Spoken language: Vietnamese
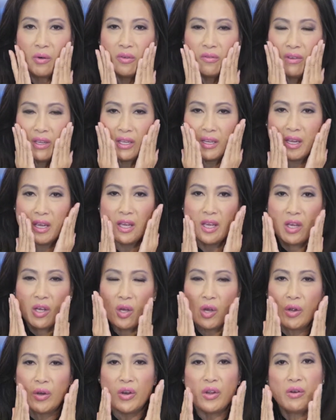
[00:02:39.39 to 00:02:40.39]
quý vị
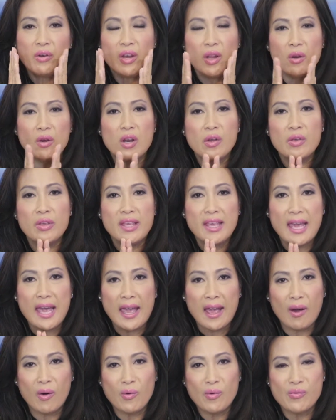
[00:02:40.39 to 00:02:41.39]
coi nó nếu nó
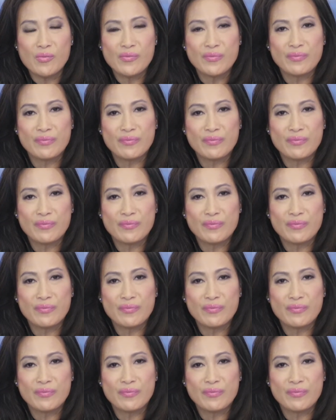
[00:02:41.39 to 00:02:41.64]
nhão